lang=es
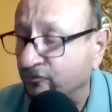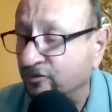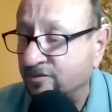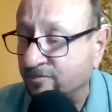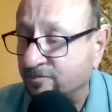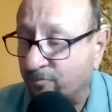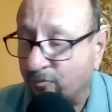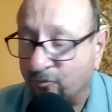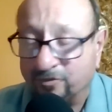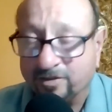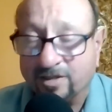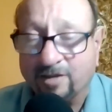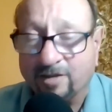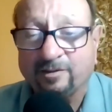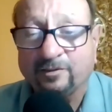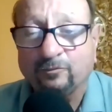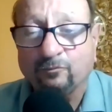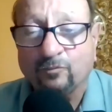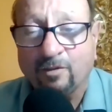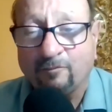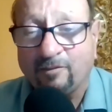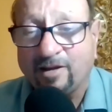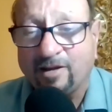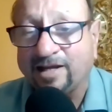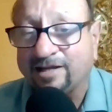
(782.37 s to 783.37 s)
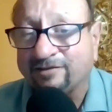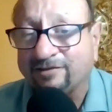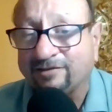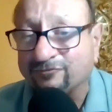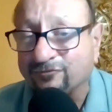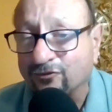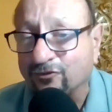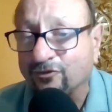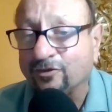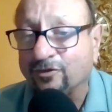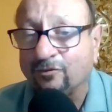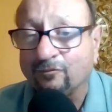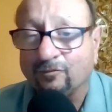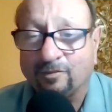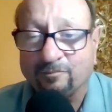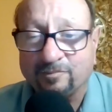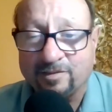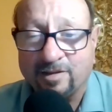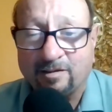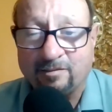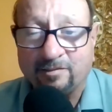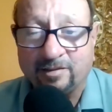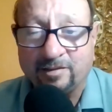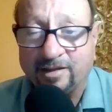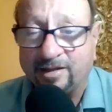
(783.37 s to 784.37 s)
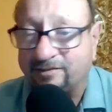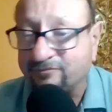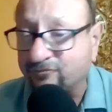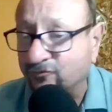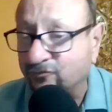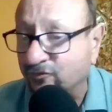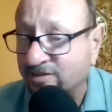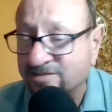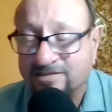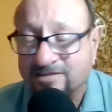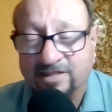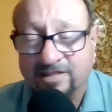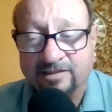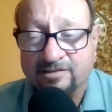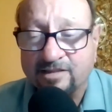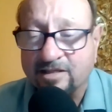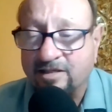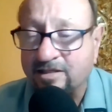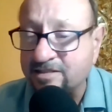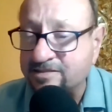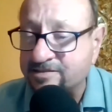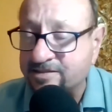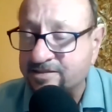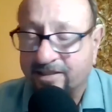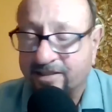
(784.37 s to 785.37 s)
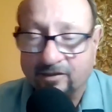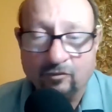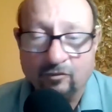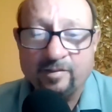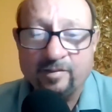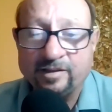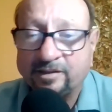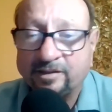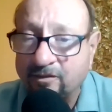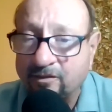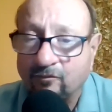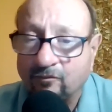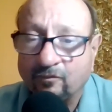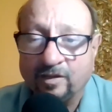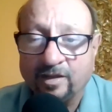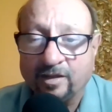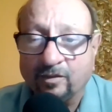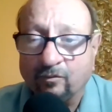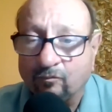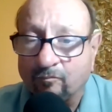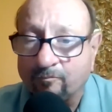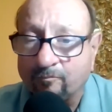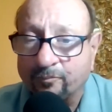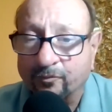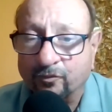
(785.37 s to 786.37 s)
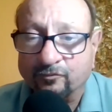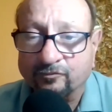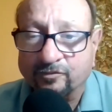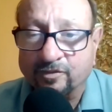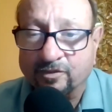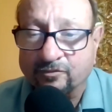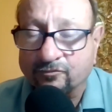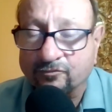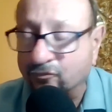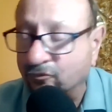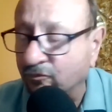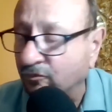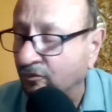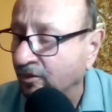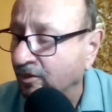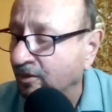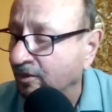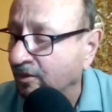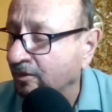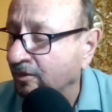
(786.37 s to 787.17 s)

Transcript: si podía haber nuevas elecciones o no había elecciones. Se, se quedó metido en un proceso